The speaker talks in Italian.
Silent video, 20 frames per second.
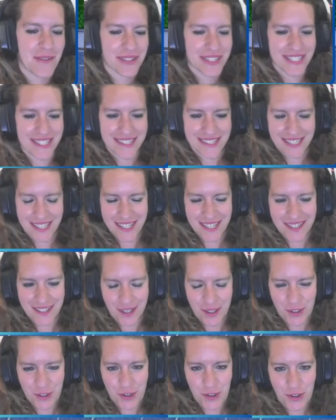se Sara ha
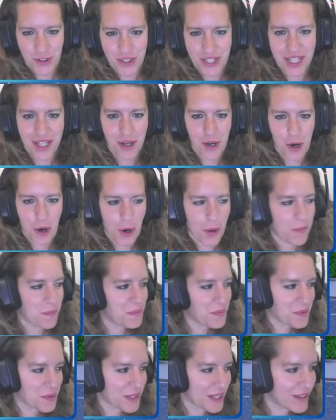ragione
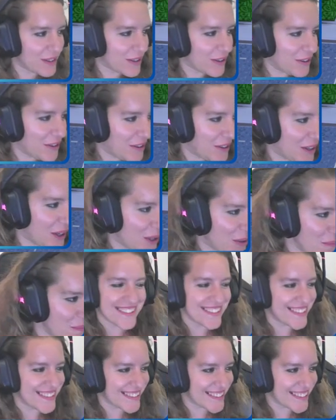oppure no.